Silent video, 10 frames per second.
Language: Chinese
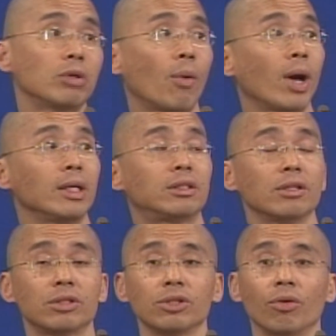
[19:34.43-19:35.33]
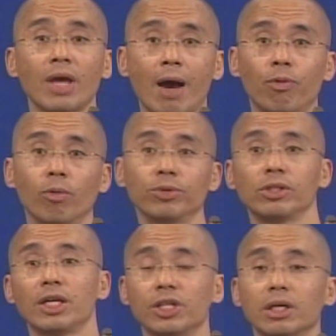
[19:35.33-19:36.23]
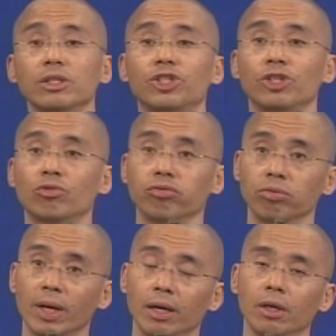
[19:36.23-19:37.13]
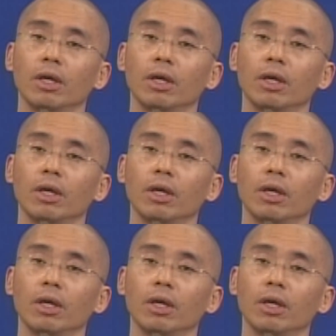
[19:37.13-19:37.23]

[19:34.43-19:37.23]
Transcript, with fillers: 那万一政治有压迫，不是内心更疾苦吗？